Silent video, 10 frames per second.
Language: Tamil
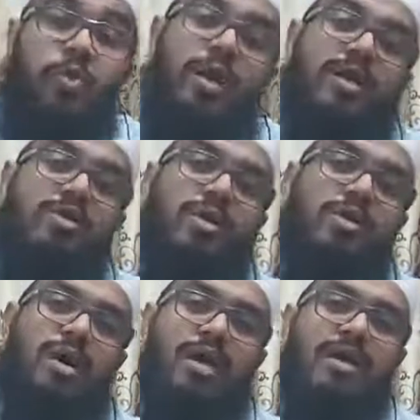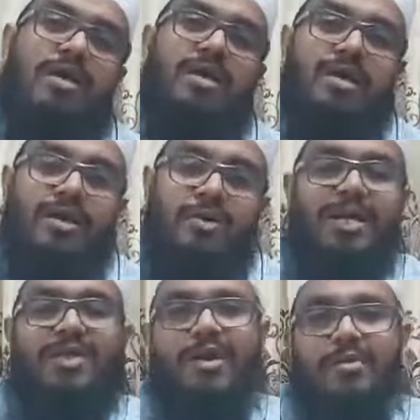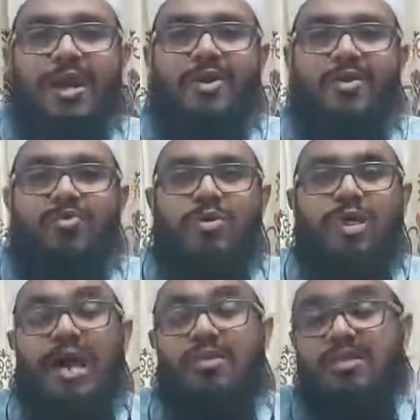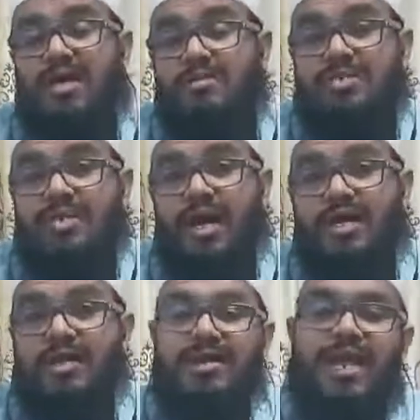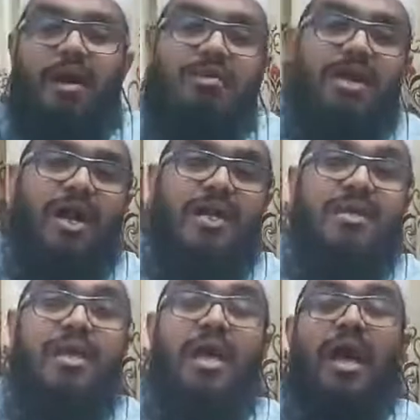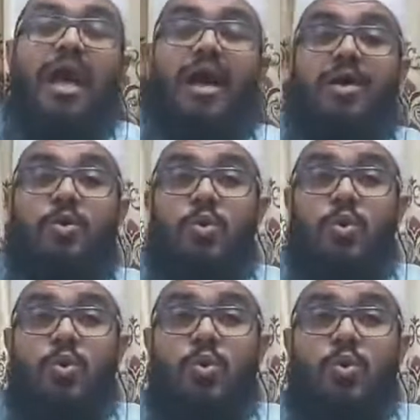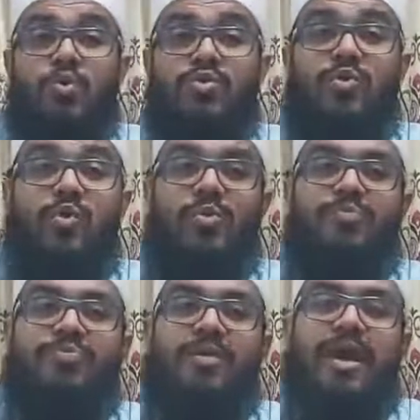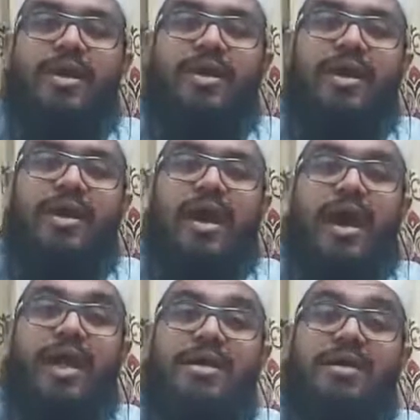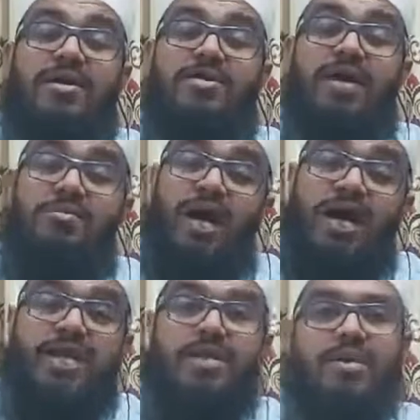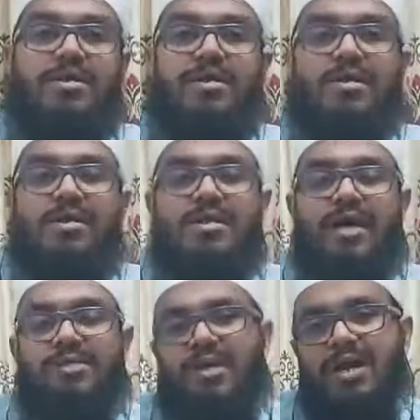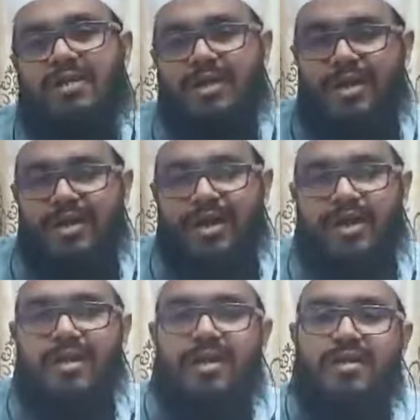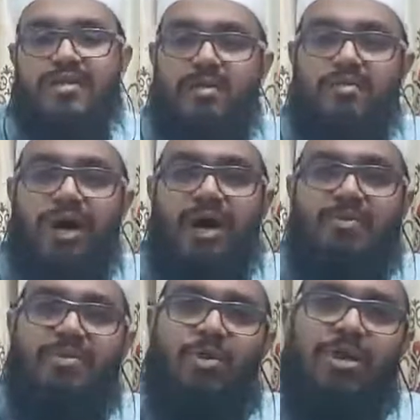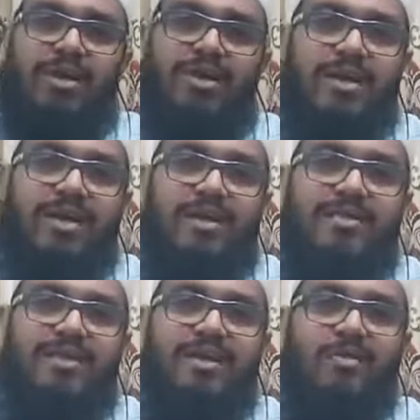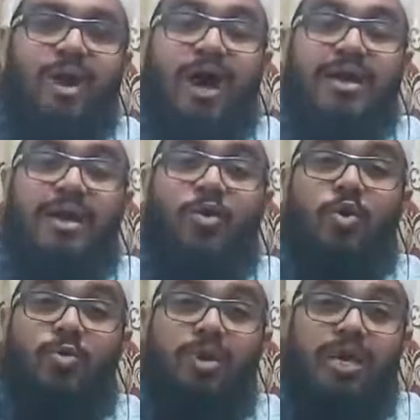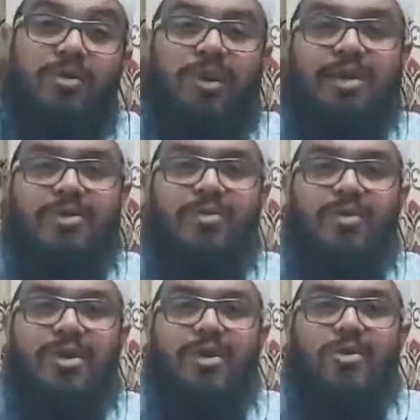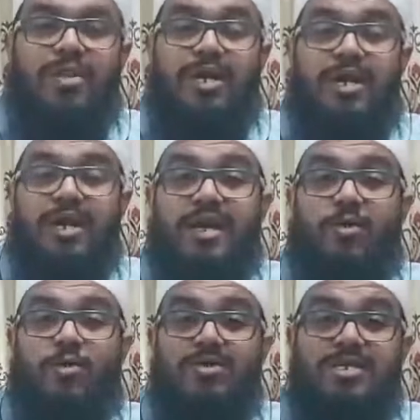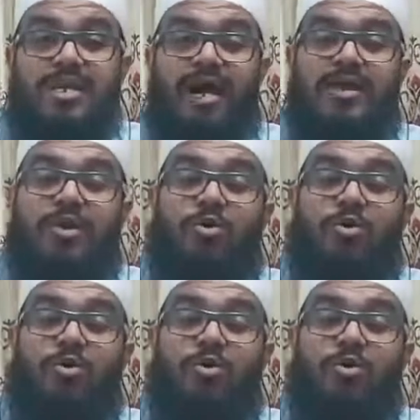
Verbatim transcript: என்று மொழிவார்கள் இரண்டுமே தவறாகும் முதலாவது ஹம்சா இரண்டாவது ஐன் அழூது அங்கே ஐனுக்கு தொம்மா இடம் பெற்றிருக்கிறது அந்த நேர்களே தொம்மாவை மொழிகின்ற நேரத்தில் வாயை குவிக்க வேண்டும் உதடுகளை ஊசியாக்கி